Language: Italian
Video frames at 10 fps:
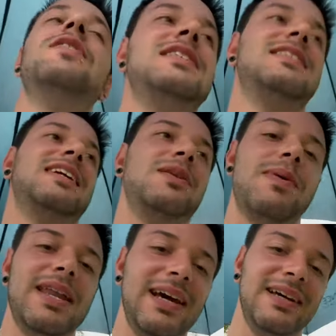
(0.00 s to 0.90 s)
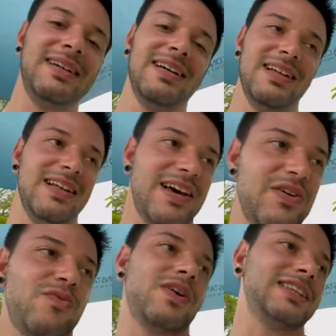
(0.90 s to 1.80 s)
si è stati bene e
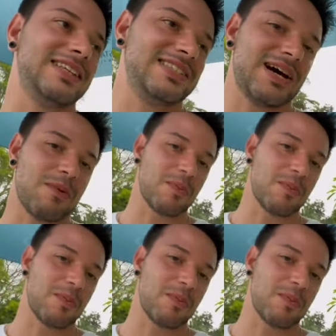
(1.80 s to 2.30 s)
infatti siamo